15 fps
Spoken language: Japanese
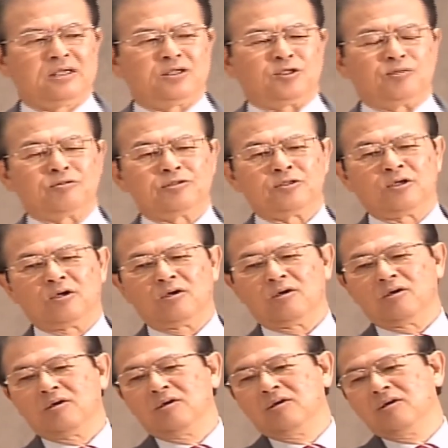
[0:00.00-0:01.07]
自分
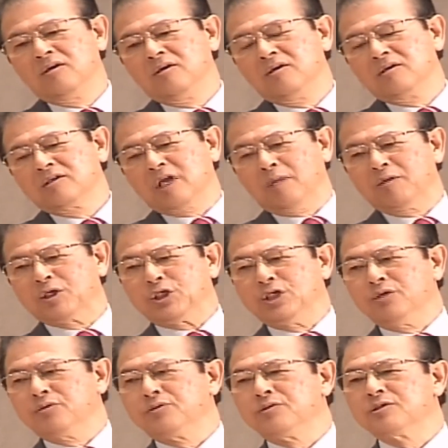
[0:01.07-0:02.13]
の
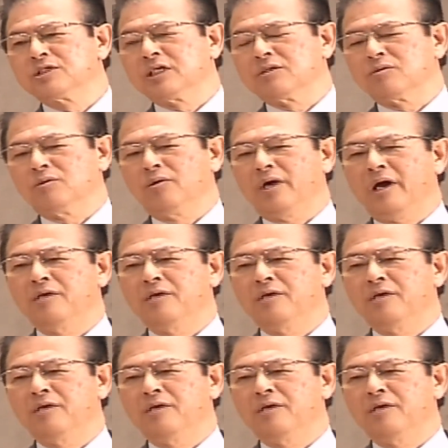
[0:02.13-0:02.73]
魂のふるさと